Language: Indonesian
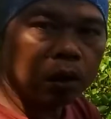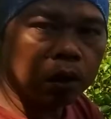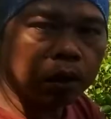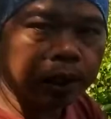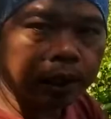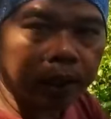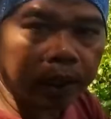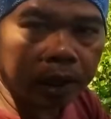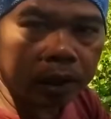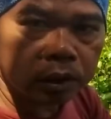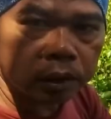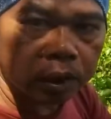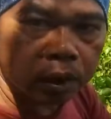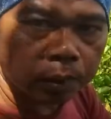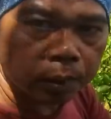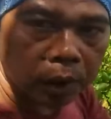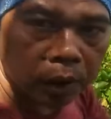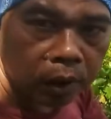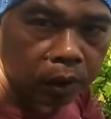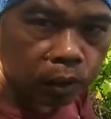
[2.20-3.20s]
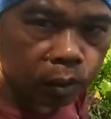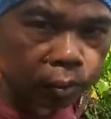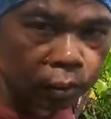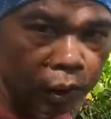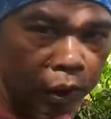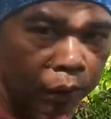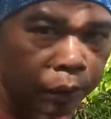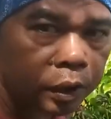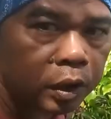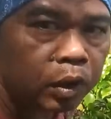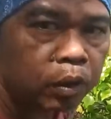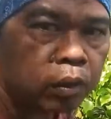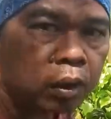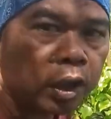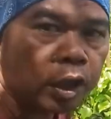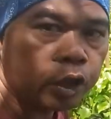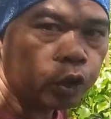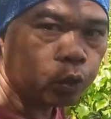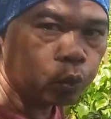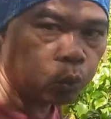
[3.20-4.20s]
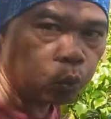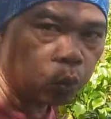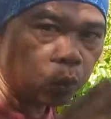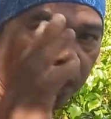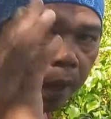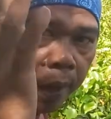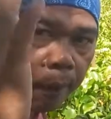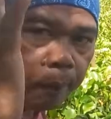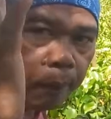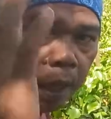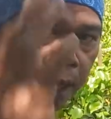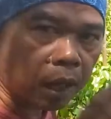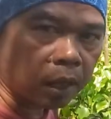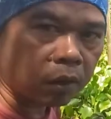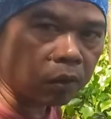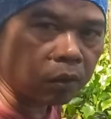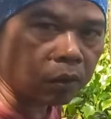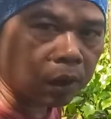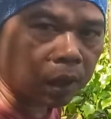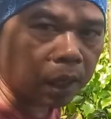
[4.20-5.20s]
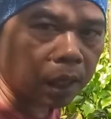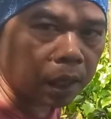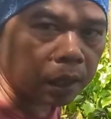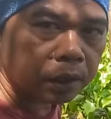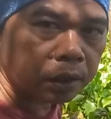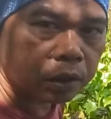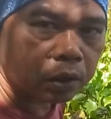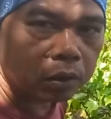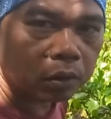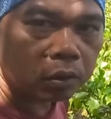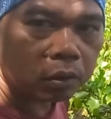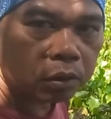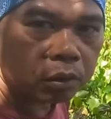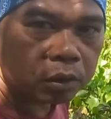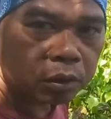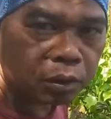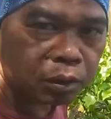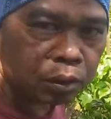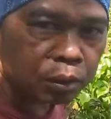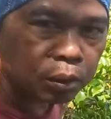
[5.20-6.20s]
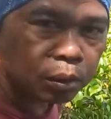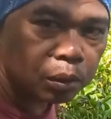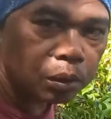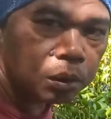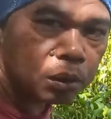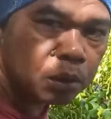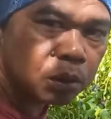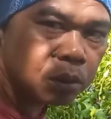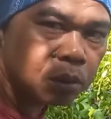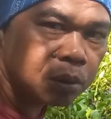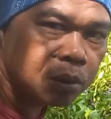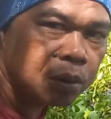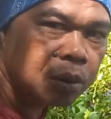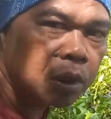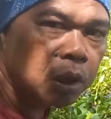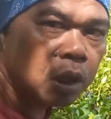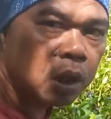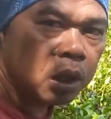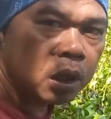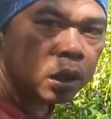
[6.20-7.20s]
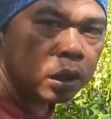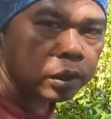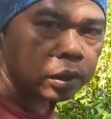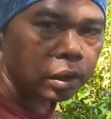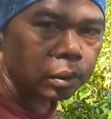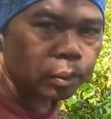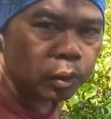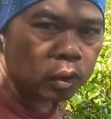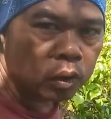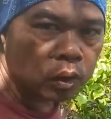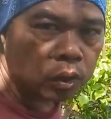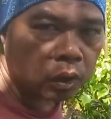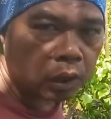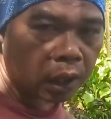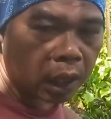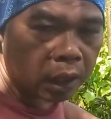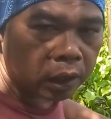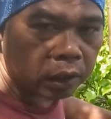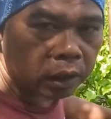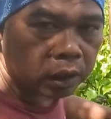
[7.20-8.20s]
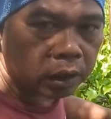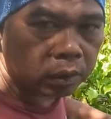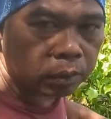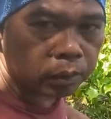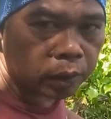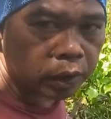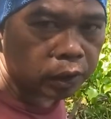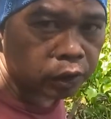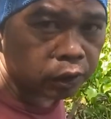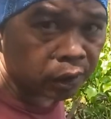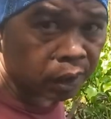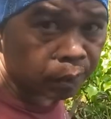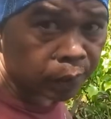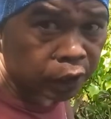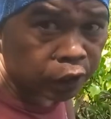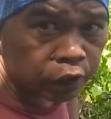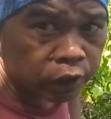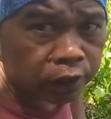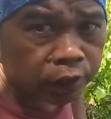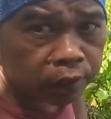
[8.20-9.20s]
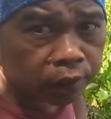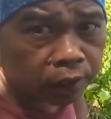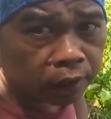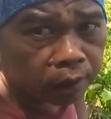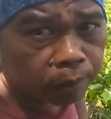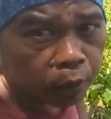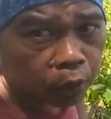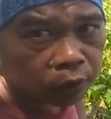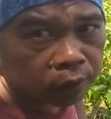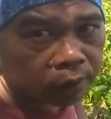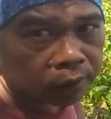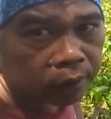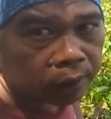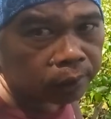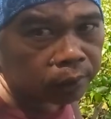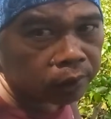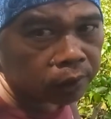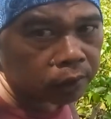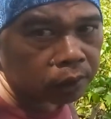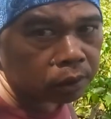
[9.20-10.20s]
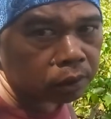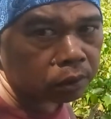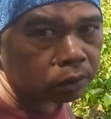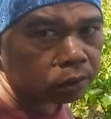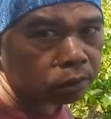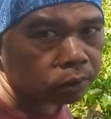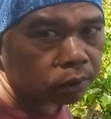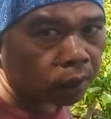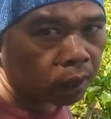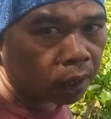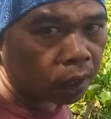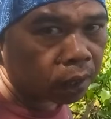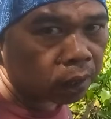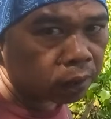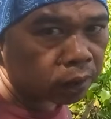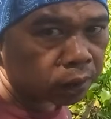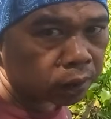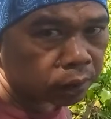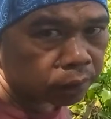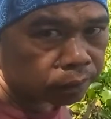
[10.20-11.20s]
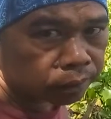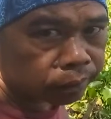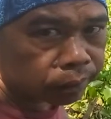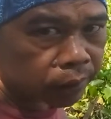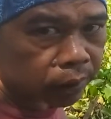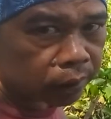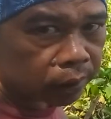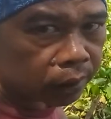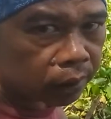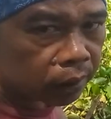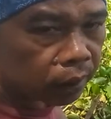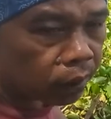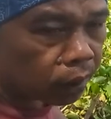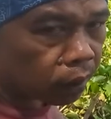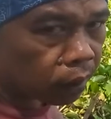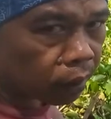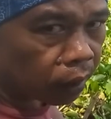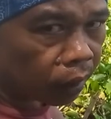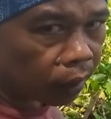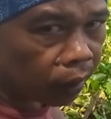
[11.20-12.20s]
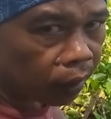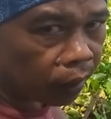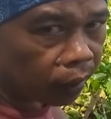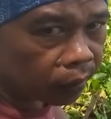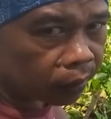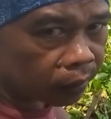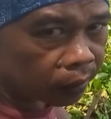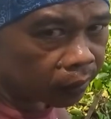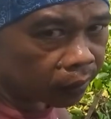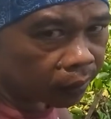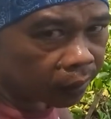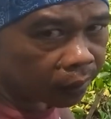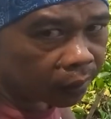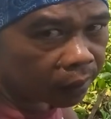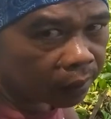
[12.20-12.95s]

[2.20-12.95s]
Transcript: Oke, assalamualaikum warahmatullahi wabarakatuh. Ketemu lagi bersama Cirebon Timur 2 di pinggir air.